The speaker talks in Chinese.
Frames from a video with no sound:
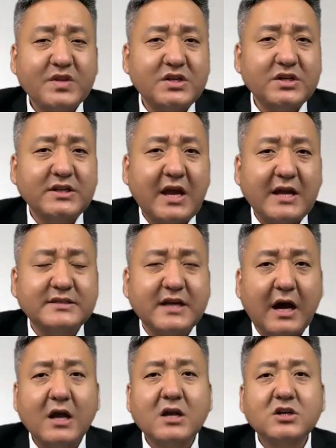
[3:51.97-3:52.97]
这个代
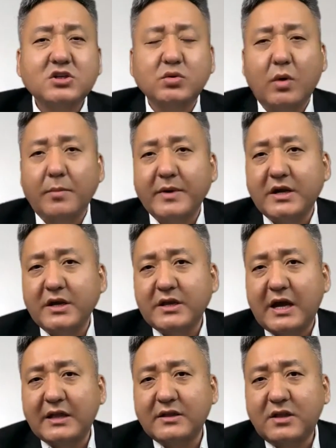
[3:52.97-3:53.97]
价是我们可以
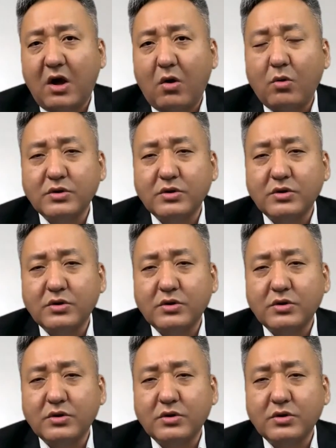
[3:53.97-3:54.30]
看得到